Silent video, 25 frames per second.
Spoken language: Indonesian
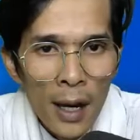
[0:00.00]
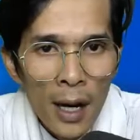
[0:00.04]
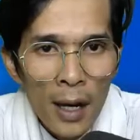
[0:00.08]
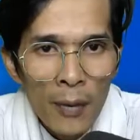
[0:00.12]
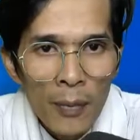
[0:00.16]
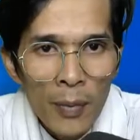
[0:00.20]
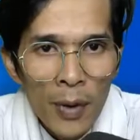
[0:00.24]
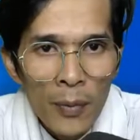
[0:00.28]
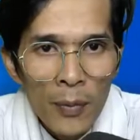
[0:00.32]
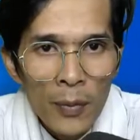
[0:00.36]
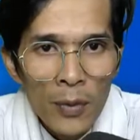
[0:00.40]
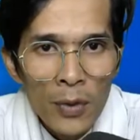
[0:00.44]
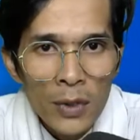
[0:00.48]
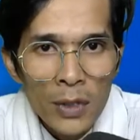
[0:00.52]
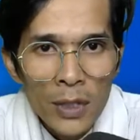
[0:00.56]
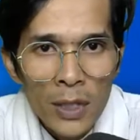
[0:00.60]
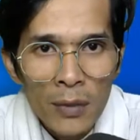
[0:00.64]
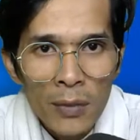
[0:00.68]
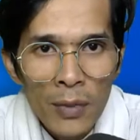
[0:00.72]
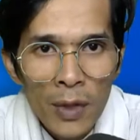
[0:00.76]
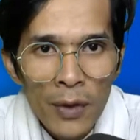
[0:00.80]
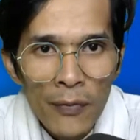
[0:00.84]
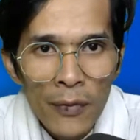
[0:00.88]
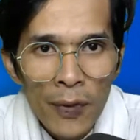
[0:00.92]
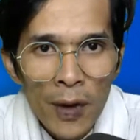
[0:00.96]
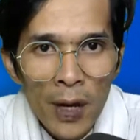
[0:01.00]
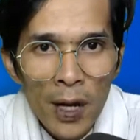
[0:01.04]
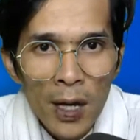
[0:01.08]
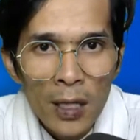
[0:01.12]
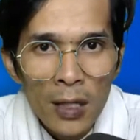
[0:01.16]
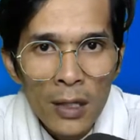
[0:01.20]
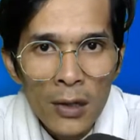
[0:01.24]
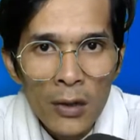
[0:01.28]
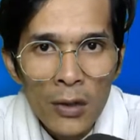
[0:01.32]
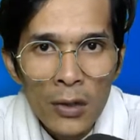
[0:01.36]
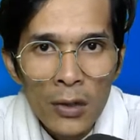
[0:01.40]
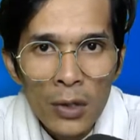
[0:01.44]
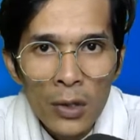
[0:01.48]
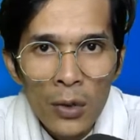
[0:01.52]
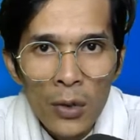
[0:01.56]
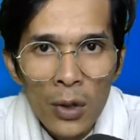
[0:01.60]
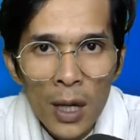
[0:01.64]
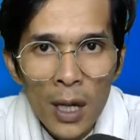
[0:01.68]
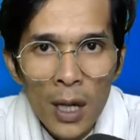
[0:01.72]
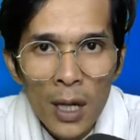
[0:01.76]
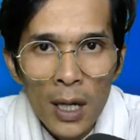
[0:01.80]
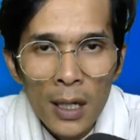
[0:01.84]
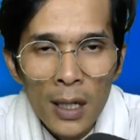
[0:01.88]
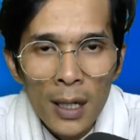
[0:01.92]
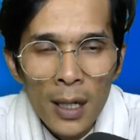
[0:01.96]
Apa fungsi manfaat
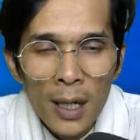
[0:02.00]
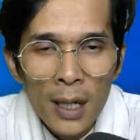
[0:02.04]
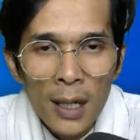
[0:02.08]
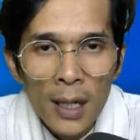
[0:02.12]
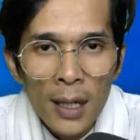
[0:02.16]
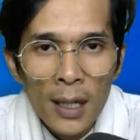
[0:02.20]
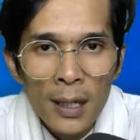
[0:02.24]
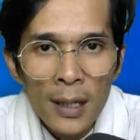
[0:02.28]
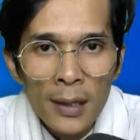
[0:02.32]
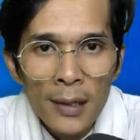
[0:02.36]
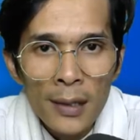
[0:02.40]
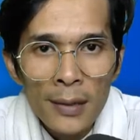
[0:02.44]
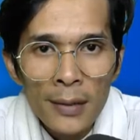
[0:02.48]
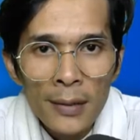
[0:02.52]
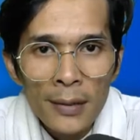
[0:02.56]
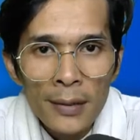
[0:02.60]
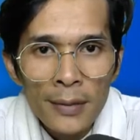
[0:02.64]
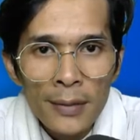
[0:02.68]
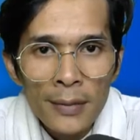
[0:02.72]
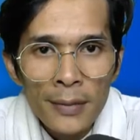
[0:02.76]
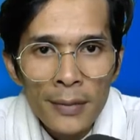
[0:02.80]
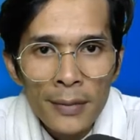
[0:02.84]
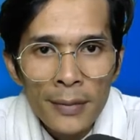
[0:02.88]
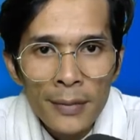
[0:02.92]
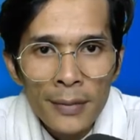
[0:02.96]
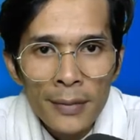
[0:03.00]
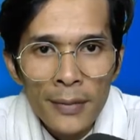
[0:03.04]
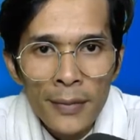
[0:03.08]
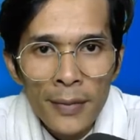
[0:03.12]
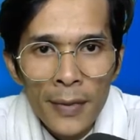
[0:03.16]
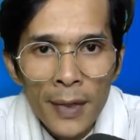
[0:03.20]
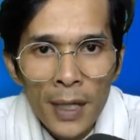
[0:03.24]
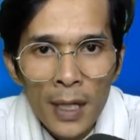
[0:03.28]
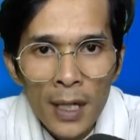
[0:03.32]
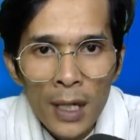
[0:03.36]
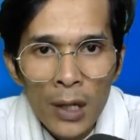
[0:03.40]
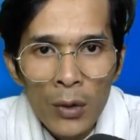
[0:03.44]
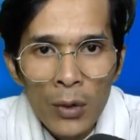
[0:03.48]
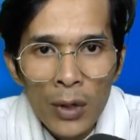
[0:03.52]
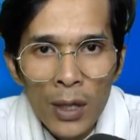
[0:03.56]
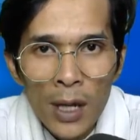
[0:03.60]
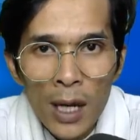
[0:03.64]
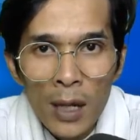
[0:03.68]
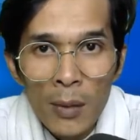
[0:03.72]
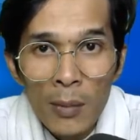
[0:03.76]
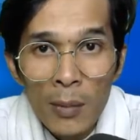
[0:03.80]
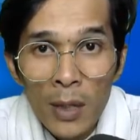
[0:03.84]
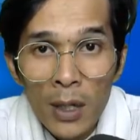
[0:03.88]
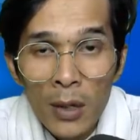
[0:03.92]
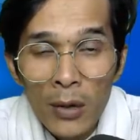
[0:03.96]
keuntungan dan
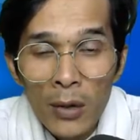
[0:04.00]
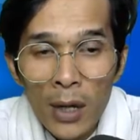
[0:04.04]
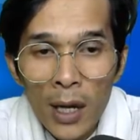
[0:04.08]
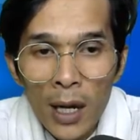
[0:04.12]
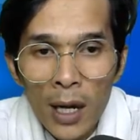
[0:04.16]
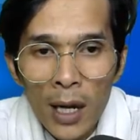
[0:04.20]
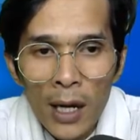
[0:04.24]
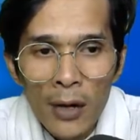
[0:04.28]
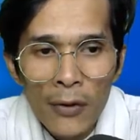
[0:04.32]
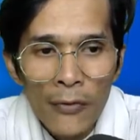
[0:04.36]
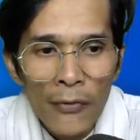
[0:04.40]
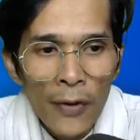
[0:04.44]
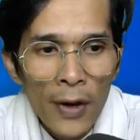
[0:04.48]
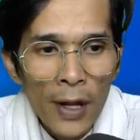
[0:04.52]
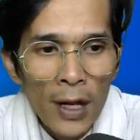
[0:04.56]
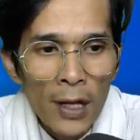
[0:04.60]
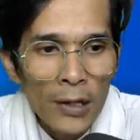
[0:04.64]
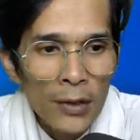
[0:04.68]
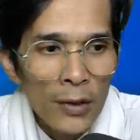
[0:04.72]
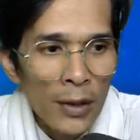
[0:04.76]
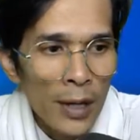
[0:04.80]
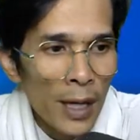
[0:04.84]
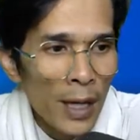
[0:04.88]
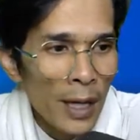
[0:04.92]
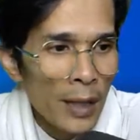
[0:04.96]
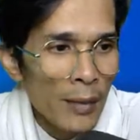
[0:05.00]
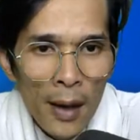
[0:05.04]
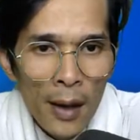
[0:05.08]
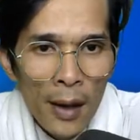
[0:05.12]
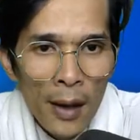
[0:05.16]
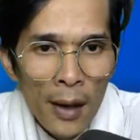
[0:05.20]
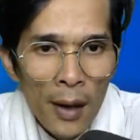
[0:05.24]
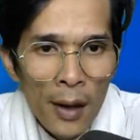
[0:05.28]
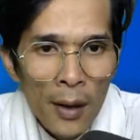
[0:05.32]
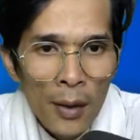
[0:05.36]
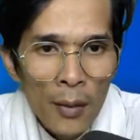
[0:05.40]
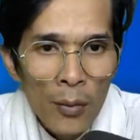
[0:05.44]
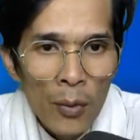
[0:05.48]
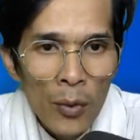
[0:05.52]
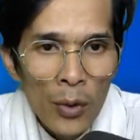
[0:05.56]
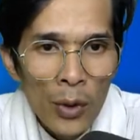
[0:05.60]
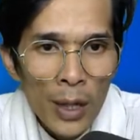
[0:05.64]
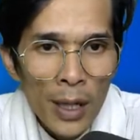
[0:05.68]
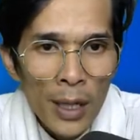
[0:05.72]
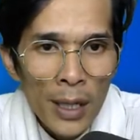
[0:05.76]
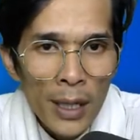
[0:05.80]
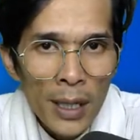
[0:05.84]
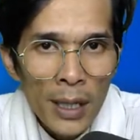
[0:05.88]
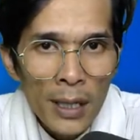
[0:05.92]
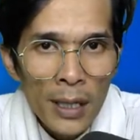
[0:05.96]
kerugian menggunakan file torrent?
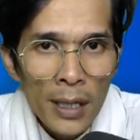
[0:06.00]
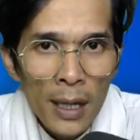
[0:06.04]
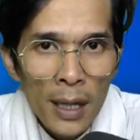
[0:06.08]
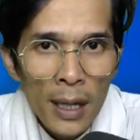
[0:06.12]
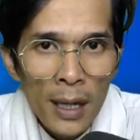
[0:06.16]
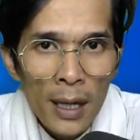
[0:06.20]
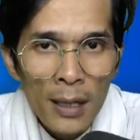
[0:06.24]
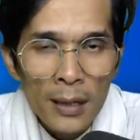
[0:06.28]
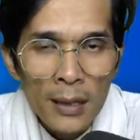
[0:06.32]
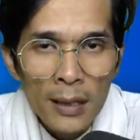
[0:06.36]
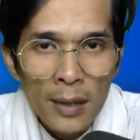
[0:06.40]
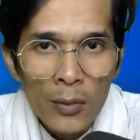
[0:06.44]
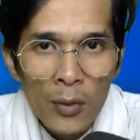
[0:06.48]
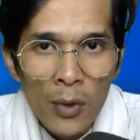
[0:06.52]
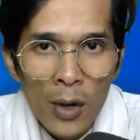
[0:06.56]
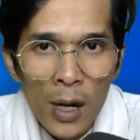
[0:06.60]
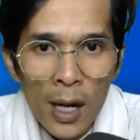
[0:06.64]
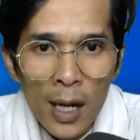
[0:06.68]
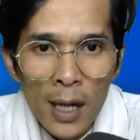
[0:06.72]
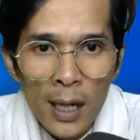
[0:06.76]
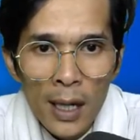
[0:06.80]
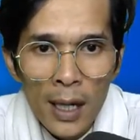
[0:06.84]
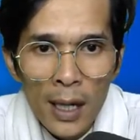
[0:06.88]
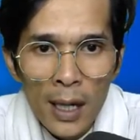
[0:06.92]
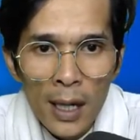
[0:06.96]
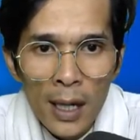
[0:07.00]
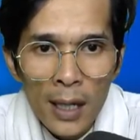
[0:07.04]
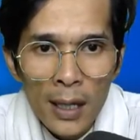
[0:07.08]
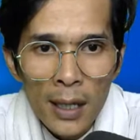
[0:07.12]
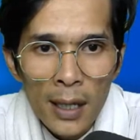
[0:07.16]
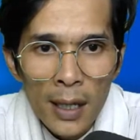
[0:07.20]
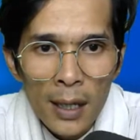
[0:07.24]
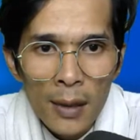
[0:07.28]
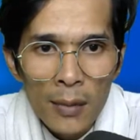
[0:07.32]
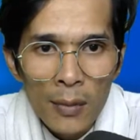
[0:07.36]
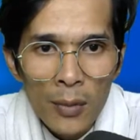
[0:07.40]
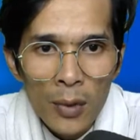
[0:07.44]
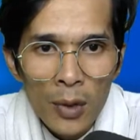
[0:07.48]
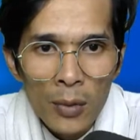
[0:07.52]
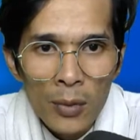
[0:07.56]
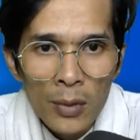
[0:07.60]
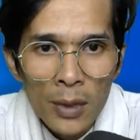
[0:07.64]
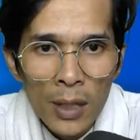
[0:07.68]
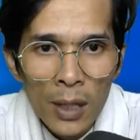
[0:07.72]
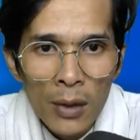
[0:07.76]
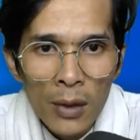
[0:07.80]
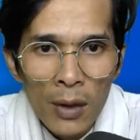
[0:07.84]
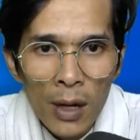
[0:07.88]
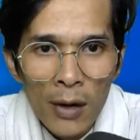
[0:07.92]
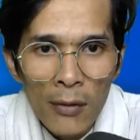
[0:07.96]
Mungkin di antara kalian semua ada yang belum
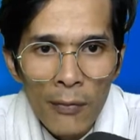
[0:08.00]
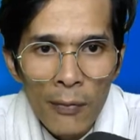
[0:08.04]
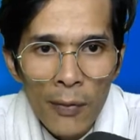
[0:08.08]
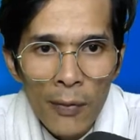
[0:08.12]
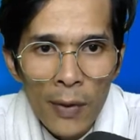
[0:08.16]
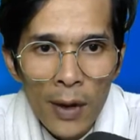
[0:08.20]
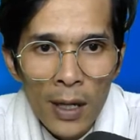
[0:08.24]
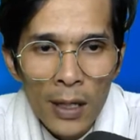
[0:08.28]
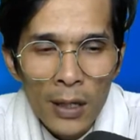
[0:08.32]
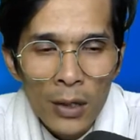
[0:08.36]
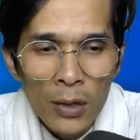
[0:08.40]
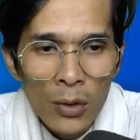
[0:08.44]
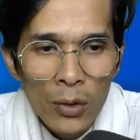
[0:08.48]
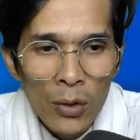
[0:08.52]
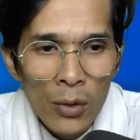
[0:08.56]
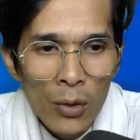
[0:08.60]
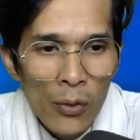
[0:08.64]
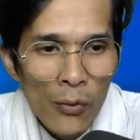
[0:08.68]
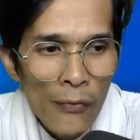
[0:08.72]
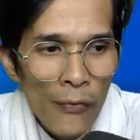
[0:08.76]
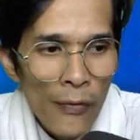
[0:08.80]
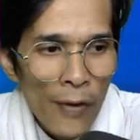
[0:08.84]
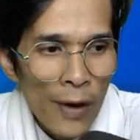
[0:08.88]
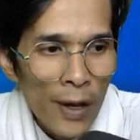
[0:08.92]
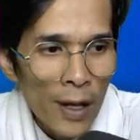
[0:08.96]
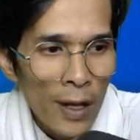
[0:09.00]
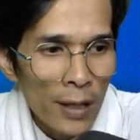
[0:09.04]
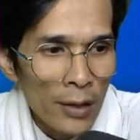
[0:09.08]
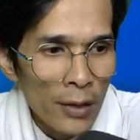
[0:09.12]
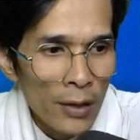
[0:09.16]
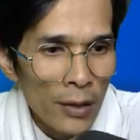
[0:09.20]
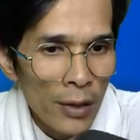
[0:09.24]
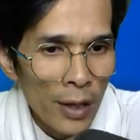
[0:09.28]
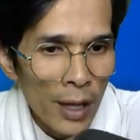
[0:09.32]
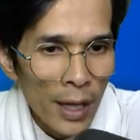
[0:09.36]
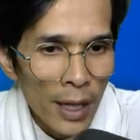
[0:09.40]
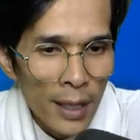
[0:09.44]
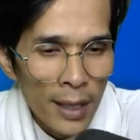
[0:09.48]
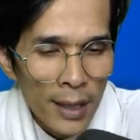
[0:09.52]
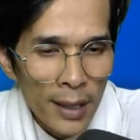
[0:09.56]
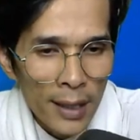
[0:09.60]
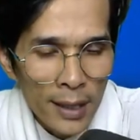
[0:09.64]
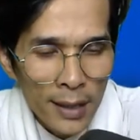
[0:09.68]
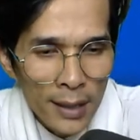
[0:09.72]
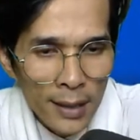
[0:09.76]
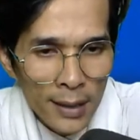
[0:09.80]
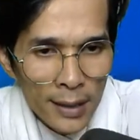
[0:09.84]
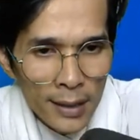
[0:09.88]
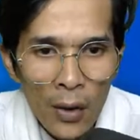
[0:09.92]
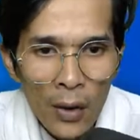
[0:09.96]
tahu apa itu file torrent.
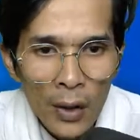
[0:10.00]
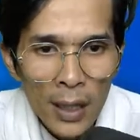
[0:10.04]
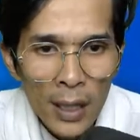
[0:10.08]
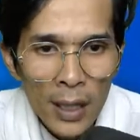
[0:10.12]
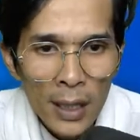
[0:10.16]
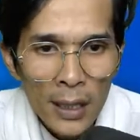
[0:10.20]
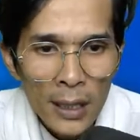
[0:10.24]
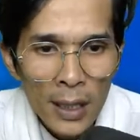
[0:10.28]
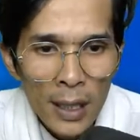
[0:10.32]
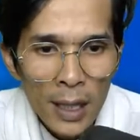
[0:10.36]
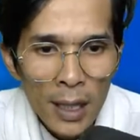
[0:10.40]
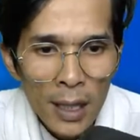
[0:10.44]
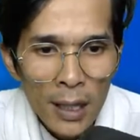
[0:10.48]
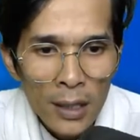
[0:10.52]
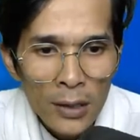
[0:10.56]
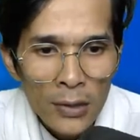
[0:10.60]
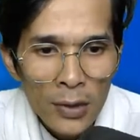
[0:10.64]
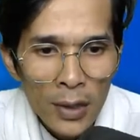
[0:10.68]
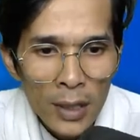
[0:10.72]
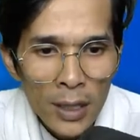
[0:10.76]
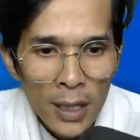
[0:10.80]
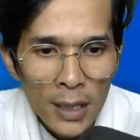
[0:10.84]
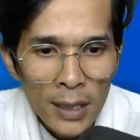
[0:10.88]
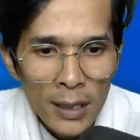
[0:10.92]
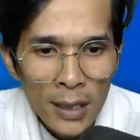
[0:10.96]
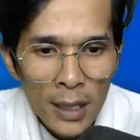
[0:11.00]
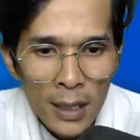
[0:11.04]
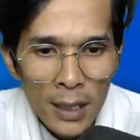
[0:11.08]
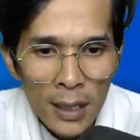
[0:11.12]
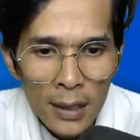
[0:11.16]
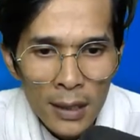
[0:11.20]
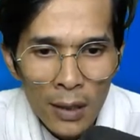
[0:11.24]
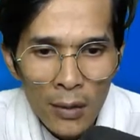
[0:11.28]
Oke, kita langsung aja cari